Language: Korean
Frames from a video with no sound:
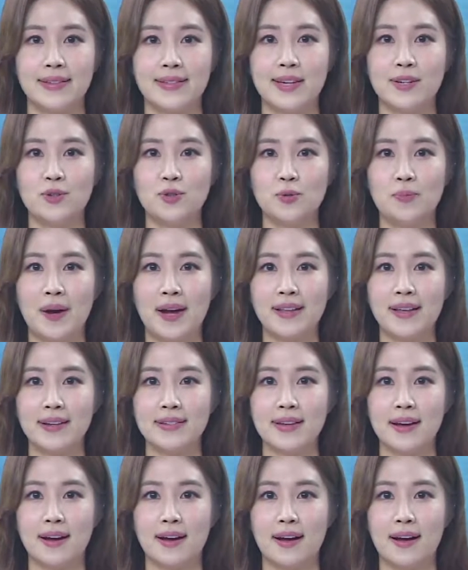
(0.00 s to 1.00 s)
제주
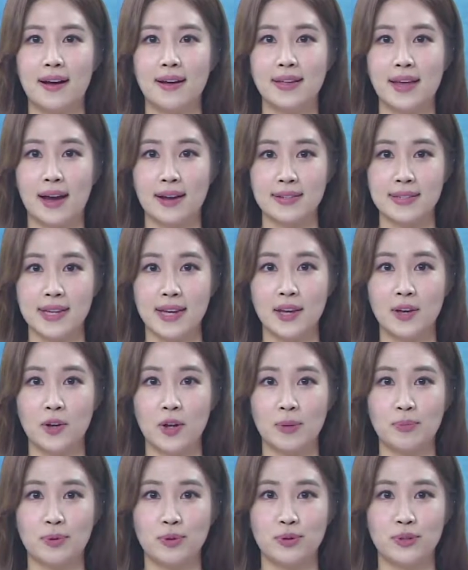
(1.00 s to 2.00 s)
반야사가
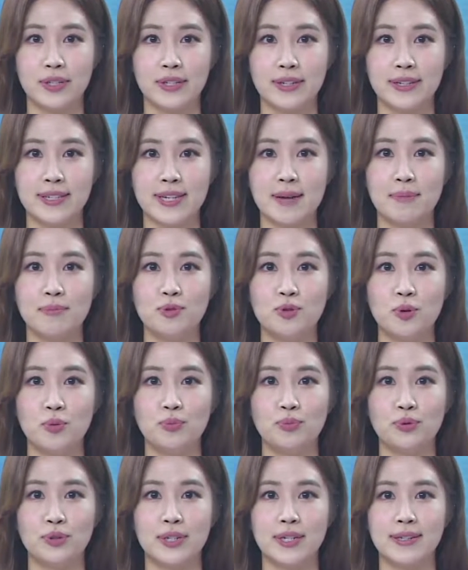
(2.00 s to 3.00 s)
약사여래불 등
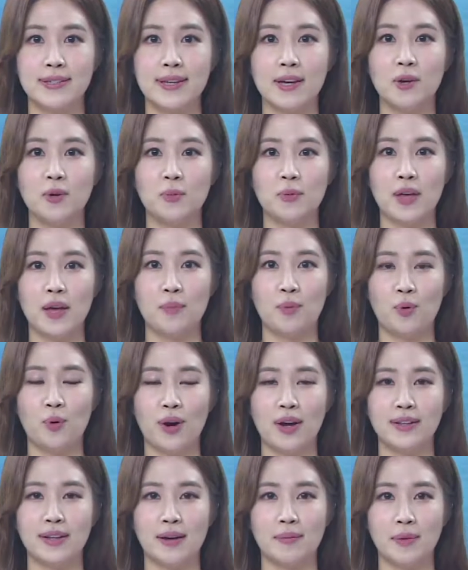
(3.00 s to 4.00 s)
삼존불을 새롭게
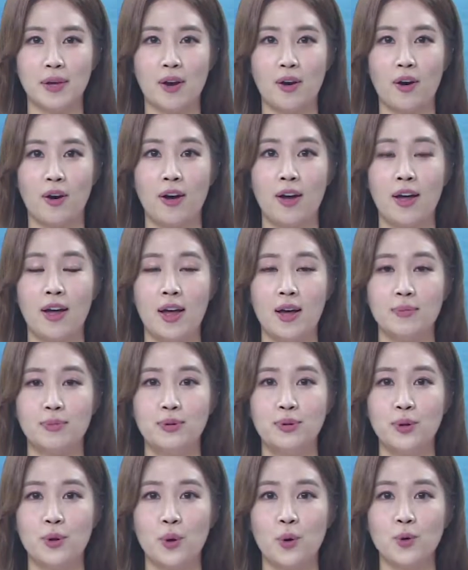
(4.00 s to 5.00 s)
봉안하며
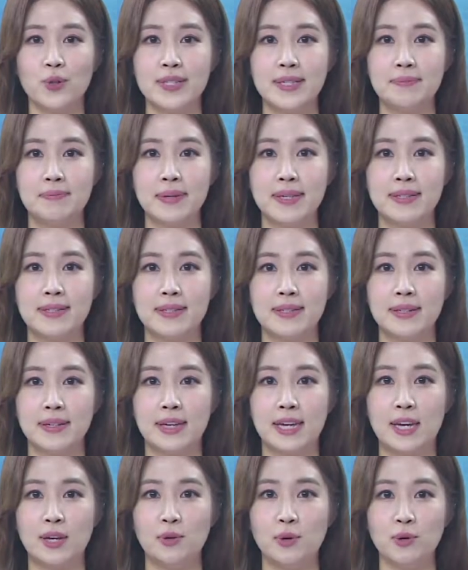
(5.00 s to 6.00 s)
불교
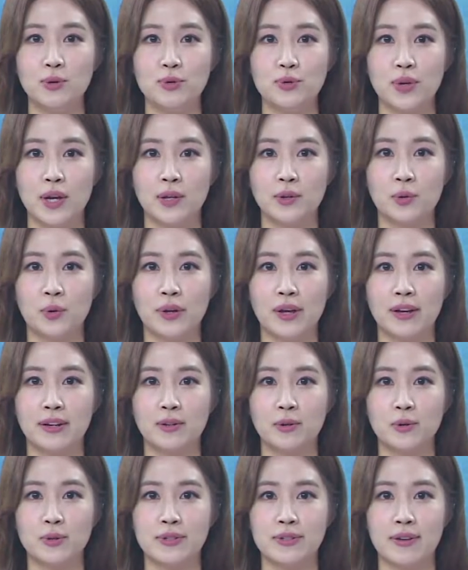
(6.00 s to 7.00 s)
호스피스 기도 수행
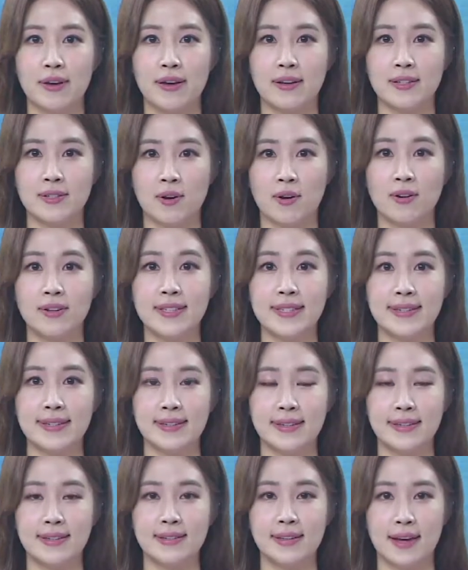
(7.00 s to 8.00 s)
도량으로서의
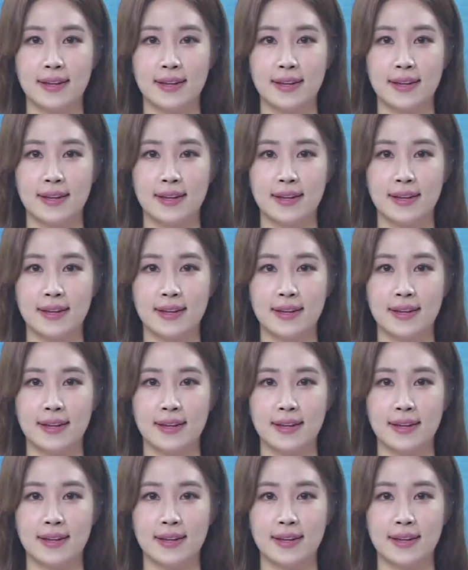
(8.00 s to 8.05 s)
정진을